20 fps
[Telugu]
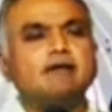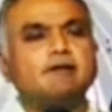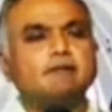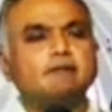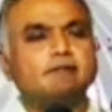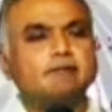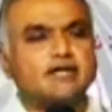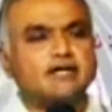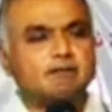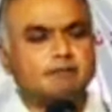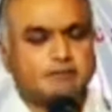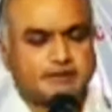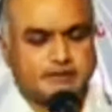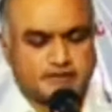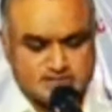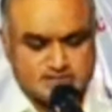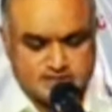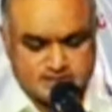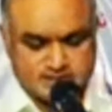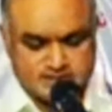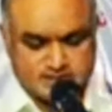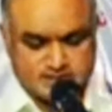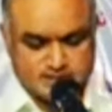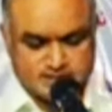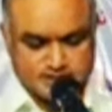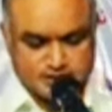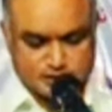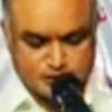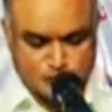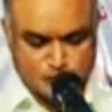ఆయన
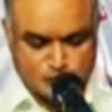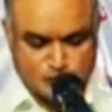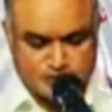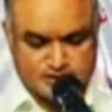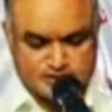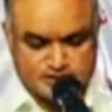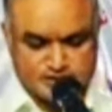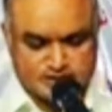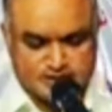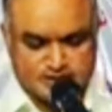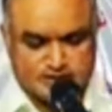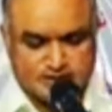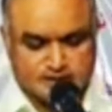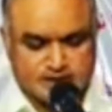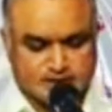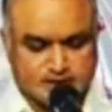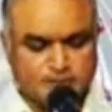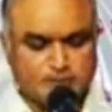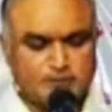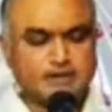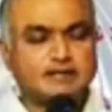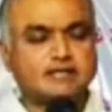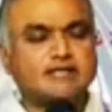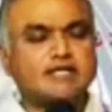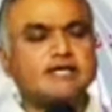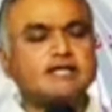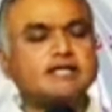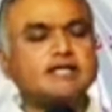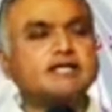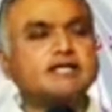ప్రశ్నించాలని శోధించాలని తప్పులు
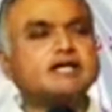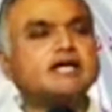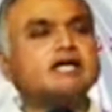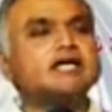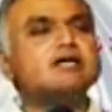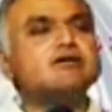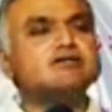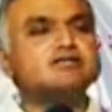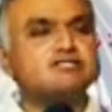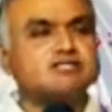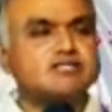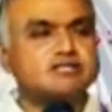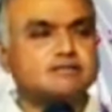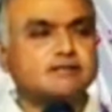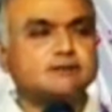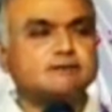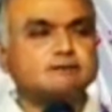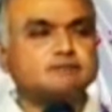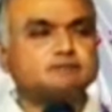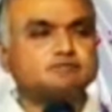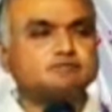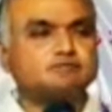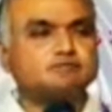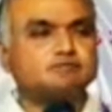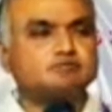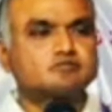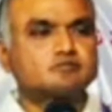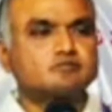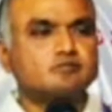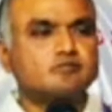ఎత్తుకాలని అలాగొచ్చినారు
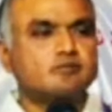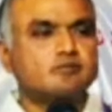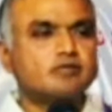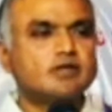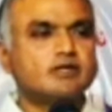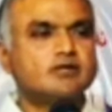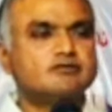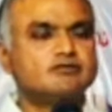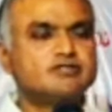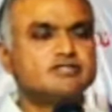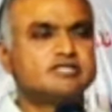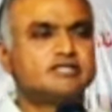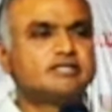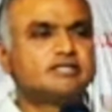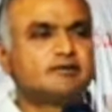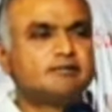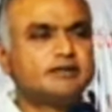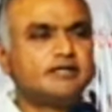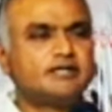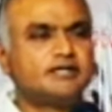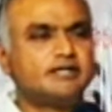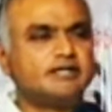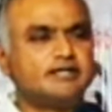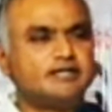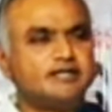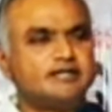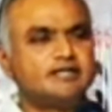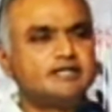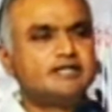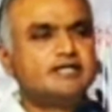విచిత్రం
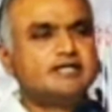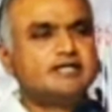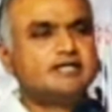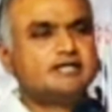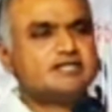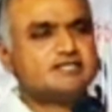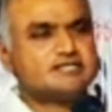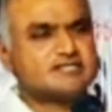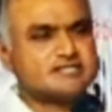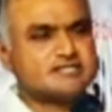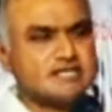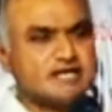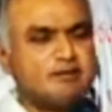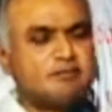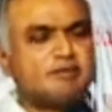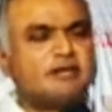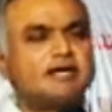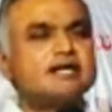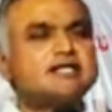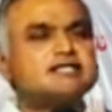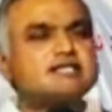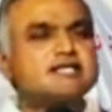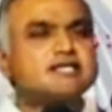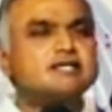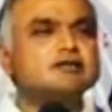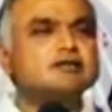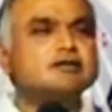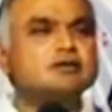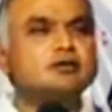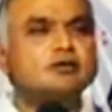ఏంటంటే సామాన్య
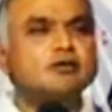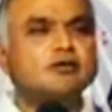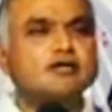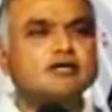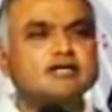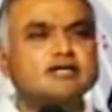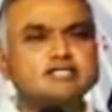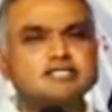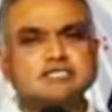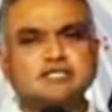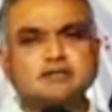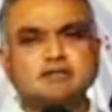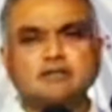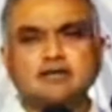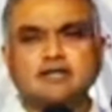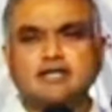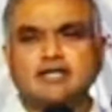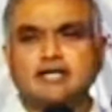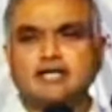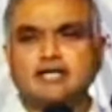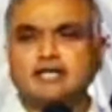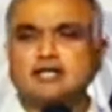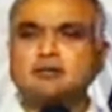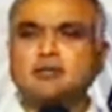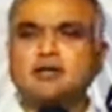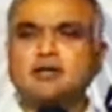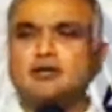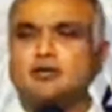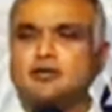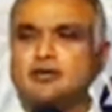జనులు ఇష్టపడితే
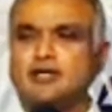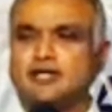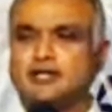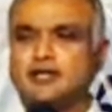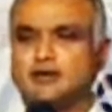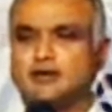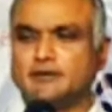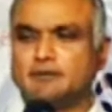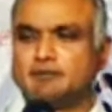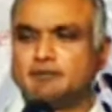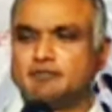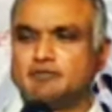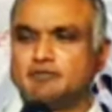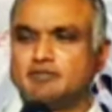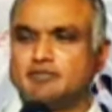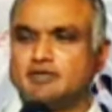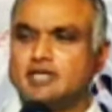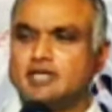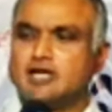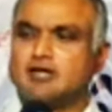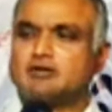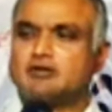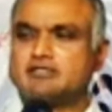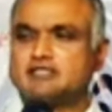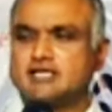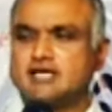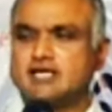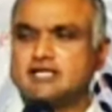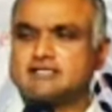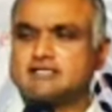ఎంత బాగుండని నాకు
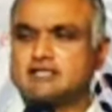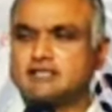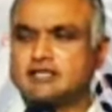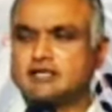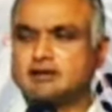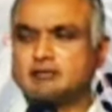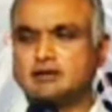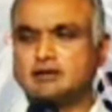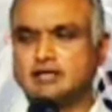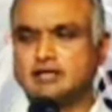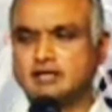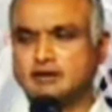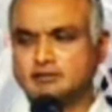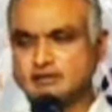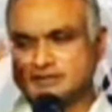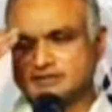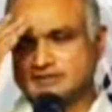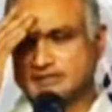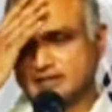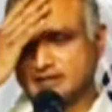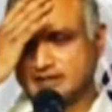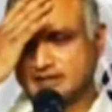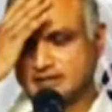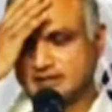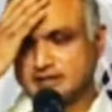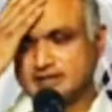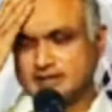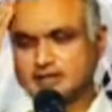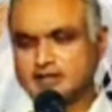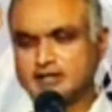కూడా చాలా సందర్భాలు అనిపిస్తుంది
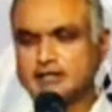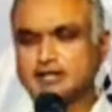